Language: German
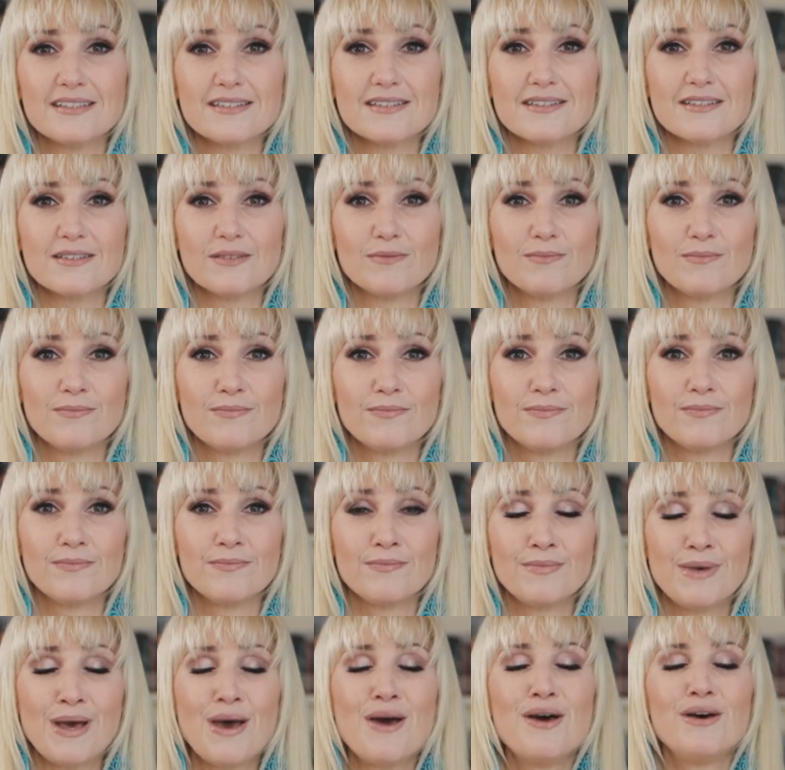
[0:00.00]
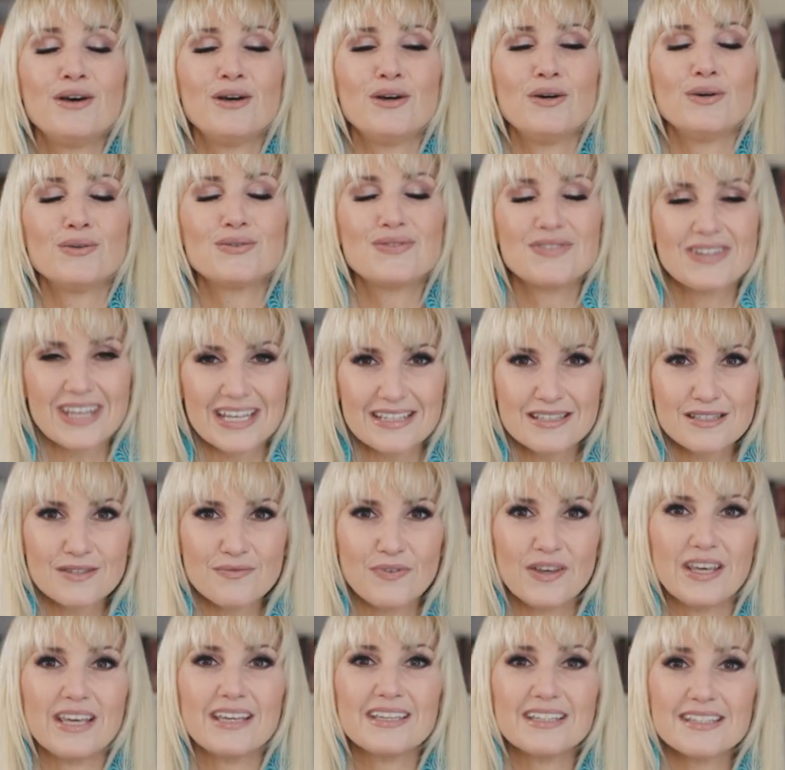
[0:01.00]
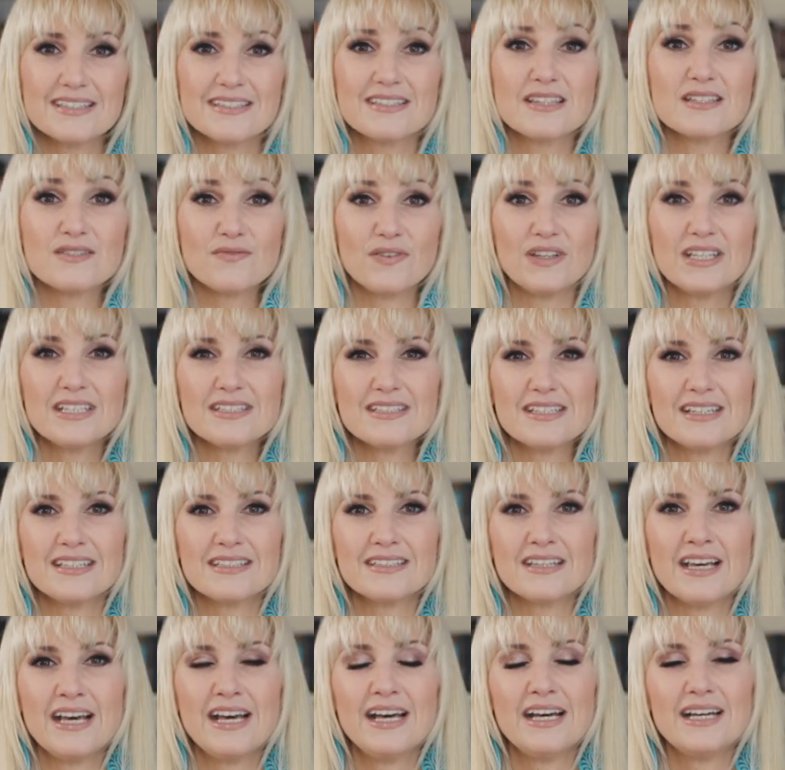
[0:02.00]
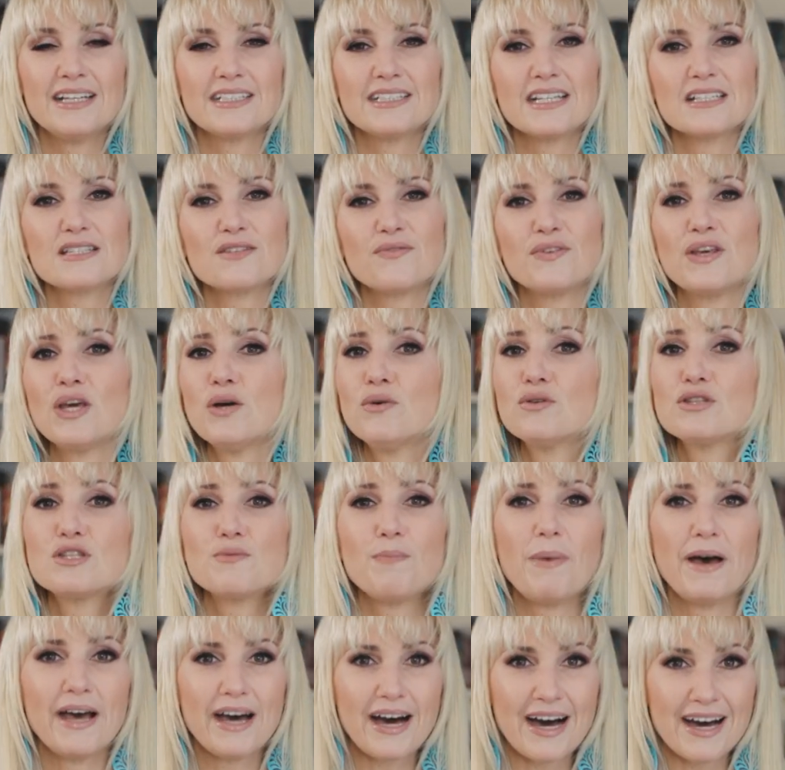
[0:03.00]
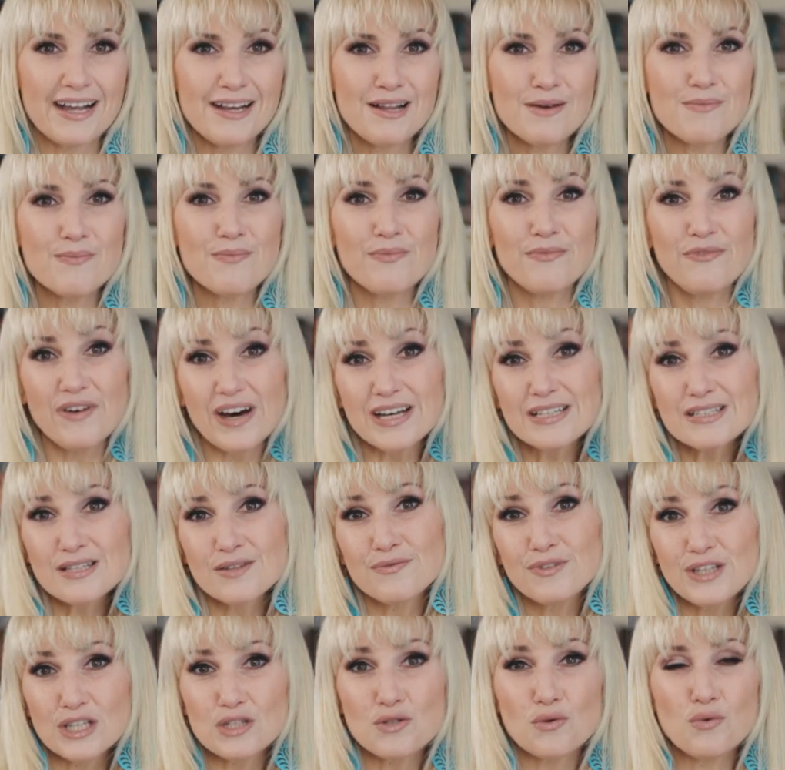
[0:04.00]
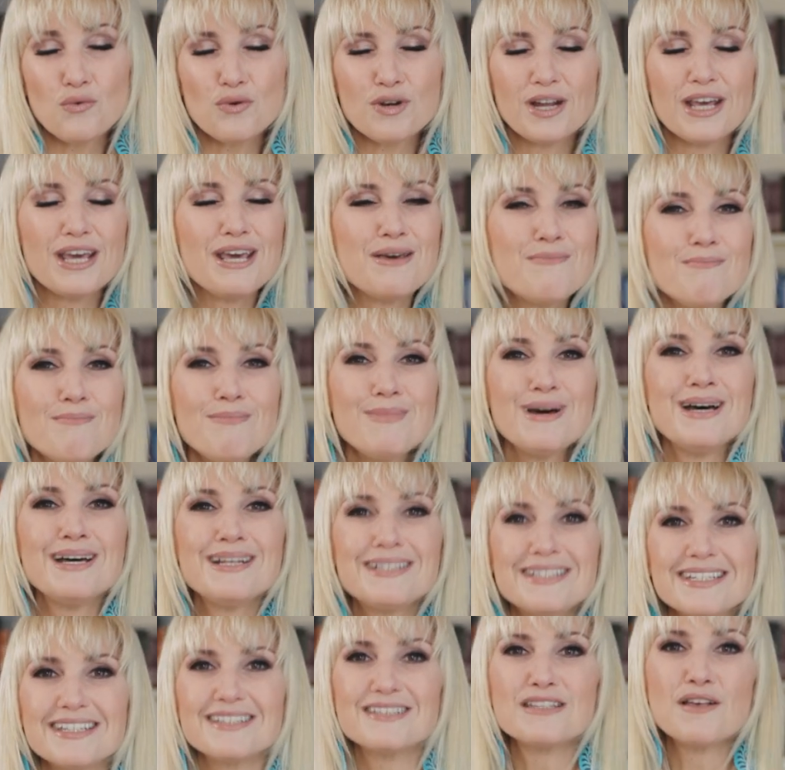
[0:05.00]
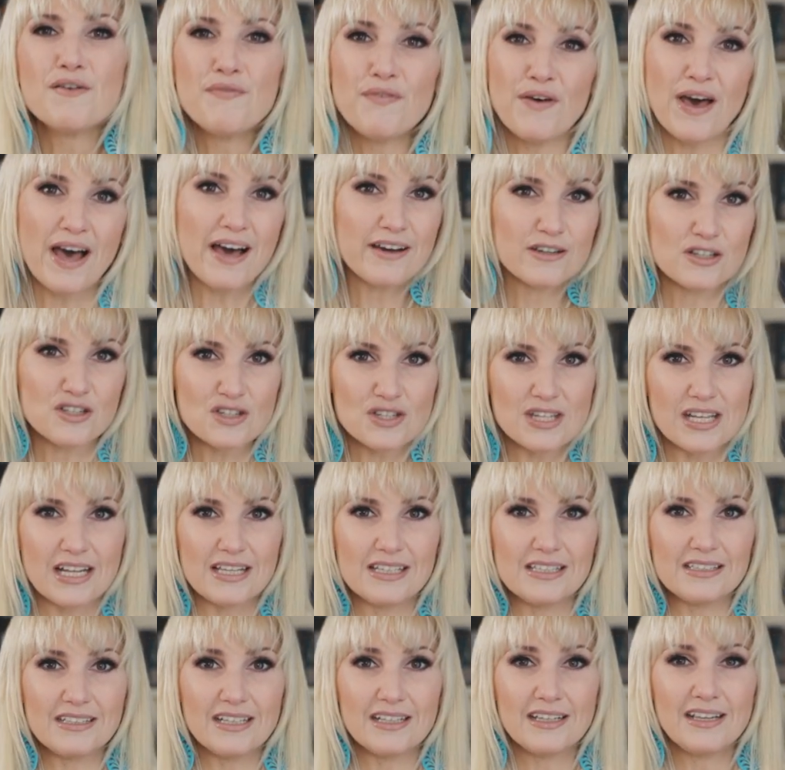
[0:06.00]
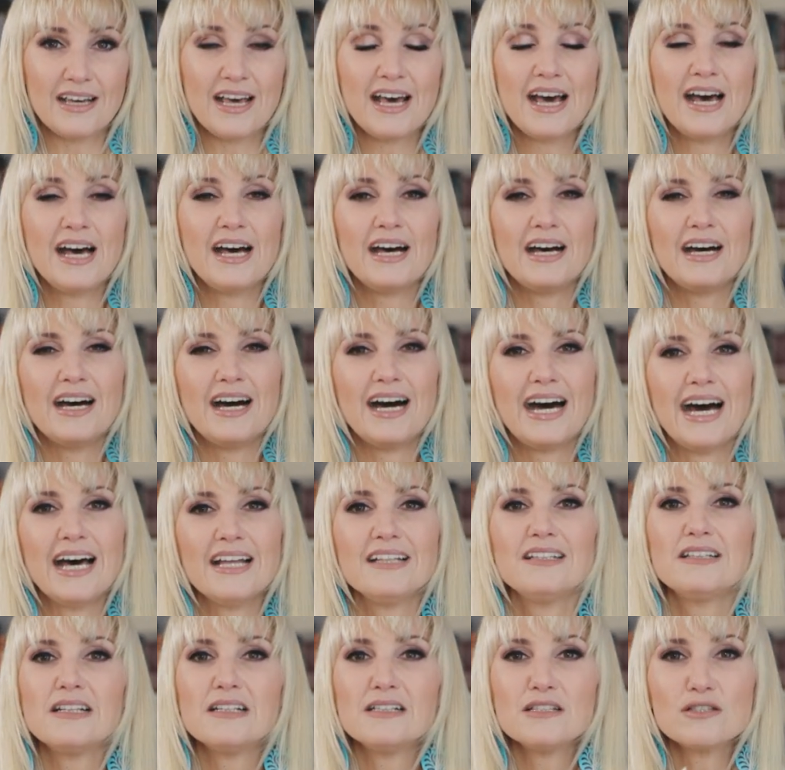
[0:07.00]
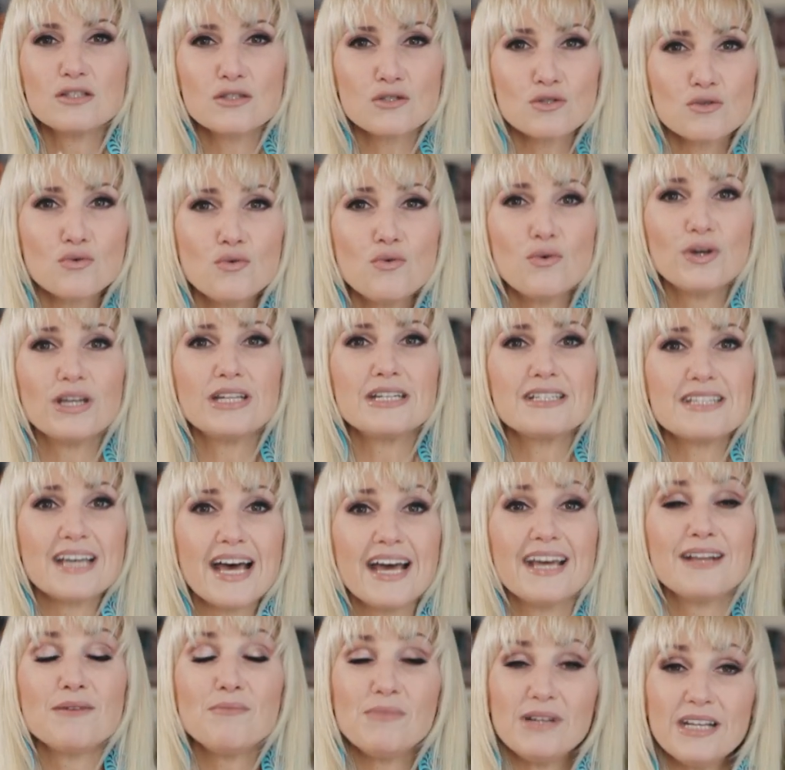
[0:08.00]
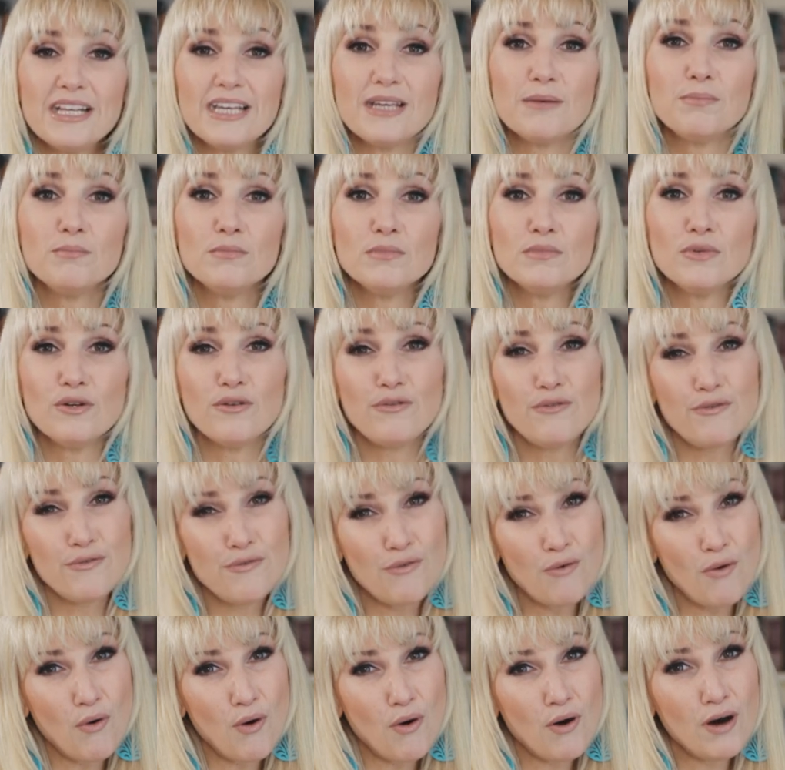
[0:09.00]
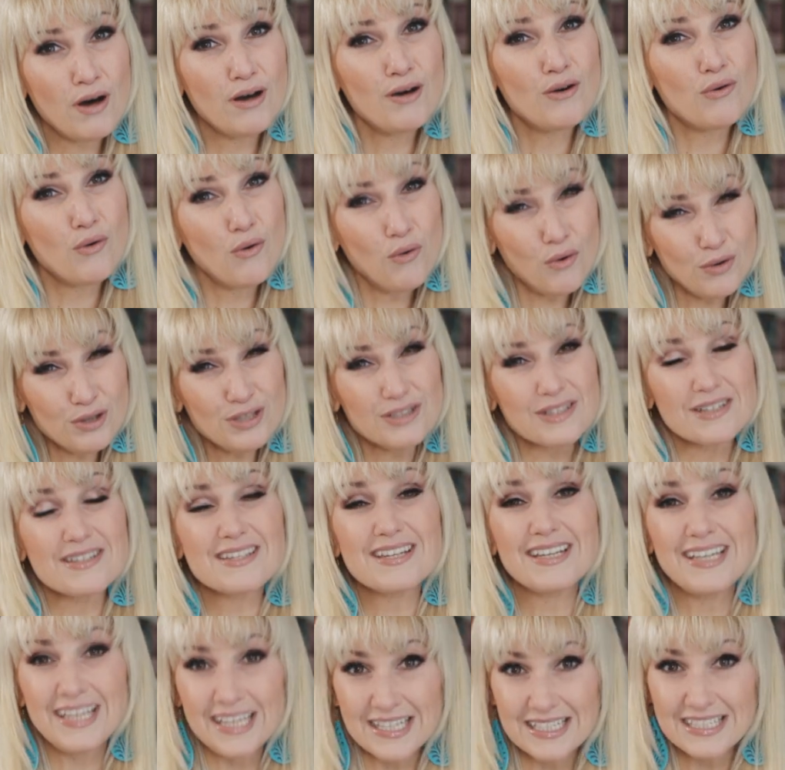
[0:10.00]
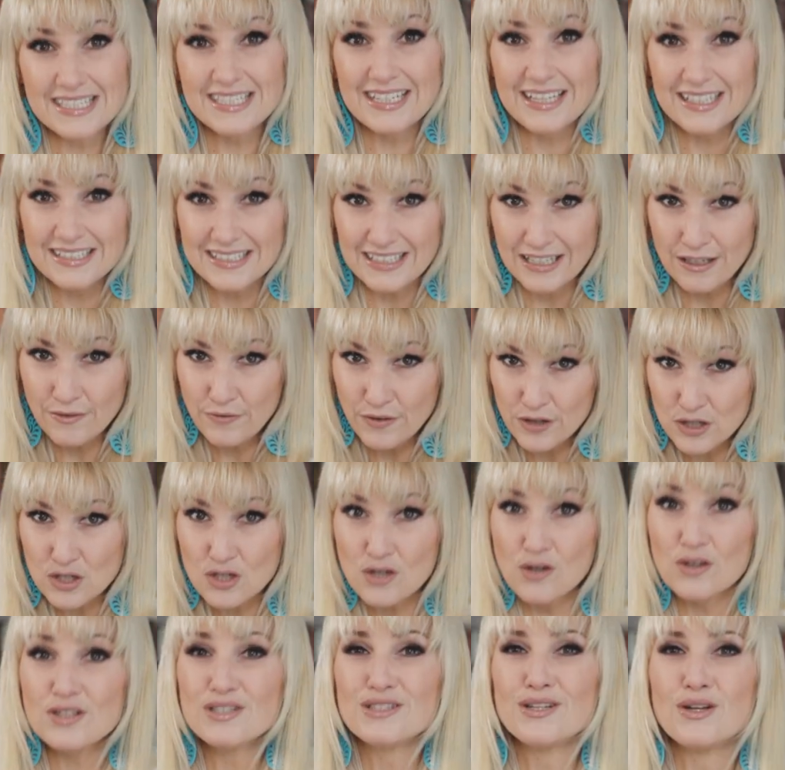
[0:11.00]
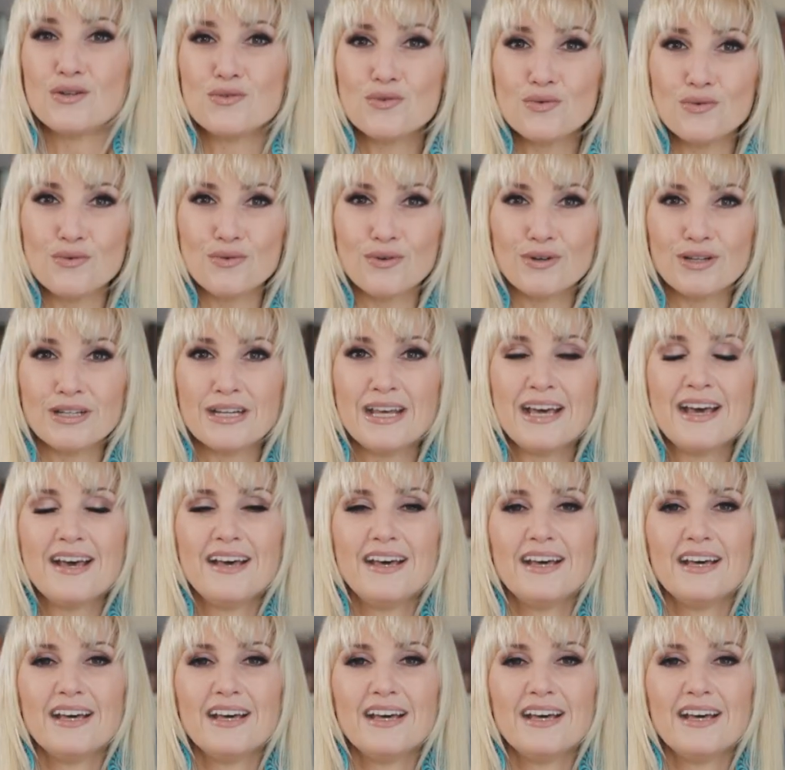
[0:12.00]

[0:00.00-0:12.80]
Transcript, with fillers: hast. Und deswegen ist es wichtig, dass wir uns bei allem, was wir tun, immer diese Frage stellen. Handelst du in deinem Leben vor und hinter den verschlossenen Türen